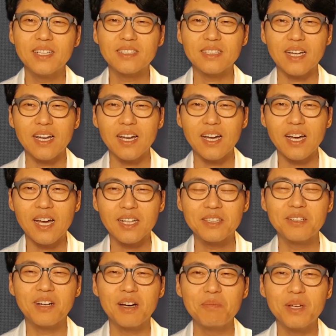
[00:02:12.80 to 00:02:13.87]
싹
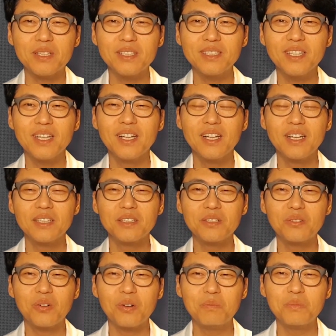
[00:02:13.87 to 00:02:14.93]
들어가면은
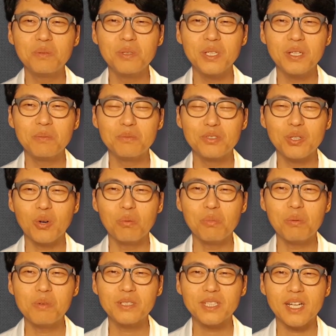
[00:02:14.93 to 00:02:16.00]
뜨거운 물이, 물이
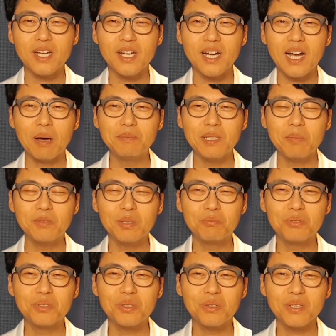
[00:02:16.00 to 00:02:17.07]
온몸을 쫙 감싸면서
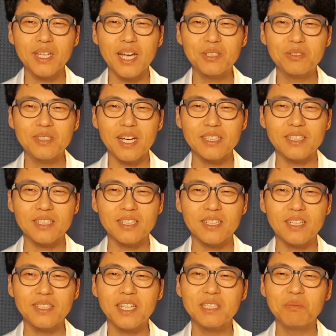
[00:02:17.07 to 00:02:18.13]
부드럽게 아주
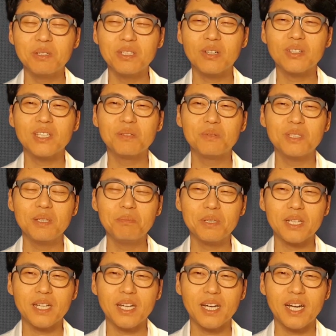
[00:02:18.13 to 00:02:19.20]
따뜻해지면서 기분이
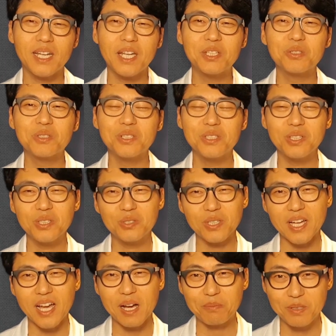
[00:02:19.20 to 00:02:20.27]
편해지고 근육이
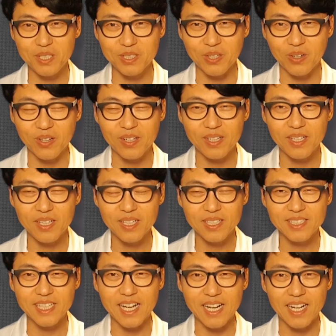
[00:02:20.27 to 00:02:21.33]
쫙 풀리죠.
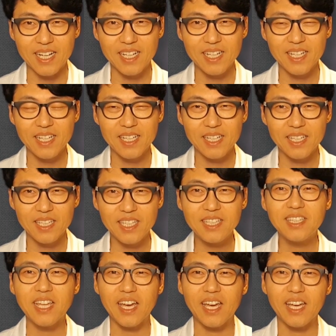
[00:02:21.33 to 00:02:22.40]
자,
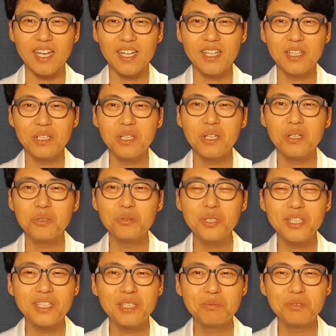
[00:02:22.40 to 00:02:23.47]
이때
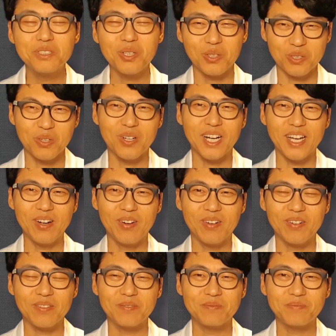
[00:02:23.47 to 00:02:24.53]
우리의 기분은 어떤가요?